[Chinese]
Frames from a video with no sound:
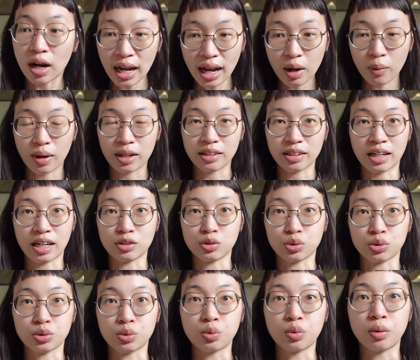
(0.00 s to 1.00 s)
看完的感
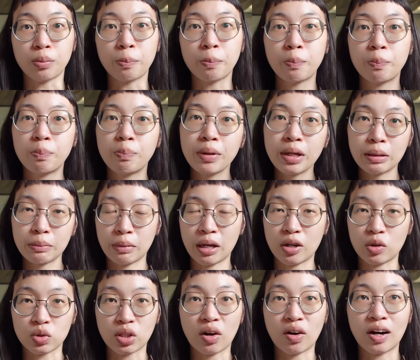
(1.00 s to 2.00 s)
觉，我并没
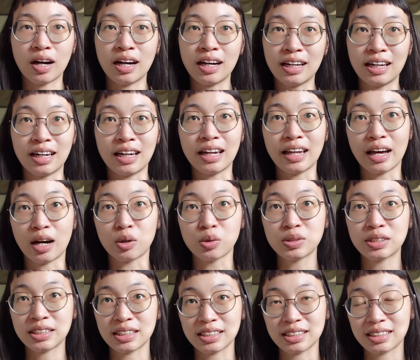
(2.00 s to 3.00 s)
有到很了
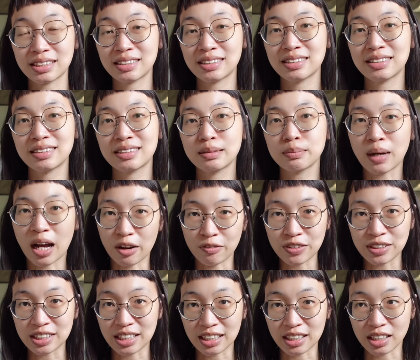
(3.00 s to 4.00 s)
解马
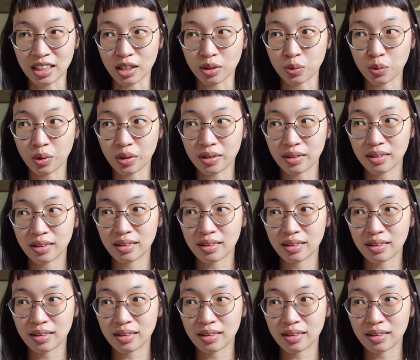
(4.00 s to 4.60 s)
粪这个演员。